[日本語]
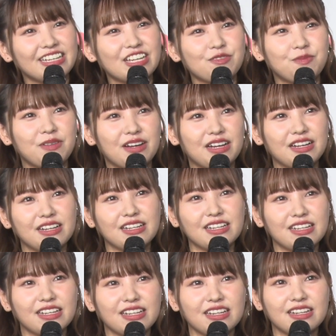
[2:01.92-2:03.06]
やっぱ、
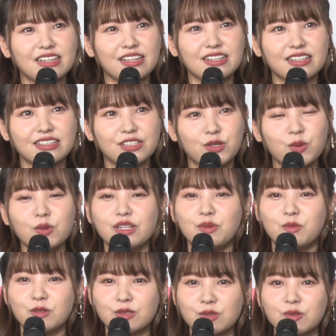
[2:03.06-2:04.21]
料理
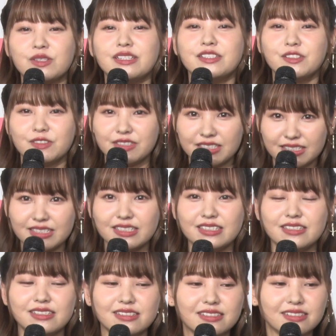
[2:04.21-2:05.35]
もそうです
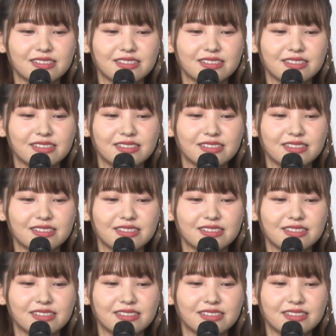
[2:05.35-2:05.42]
し、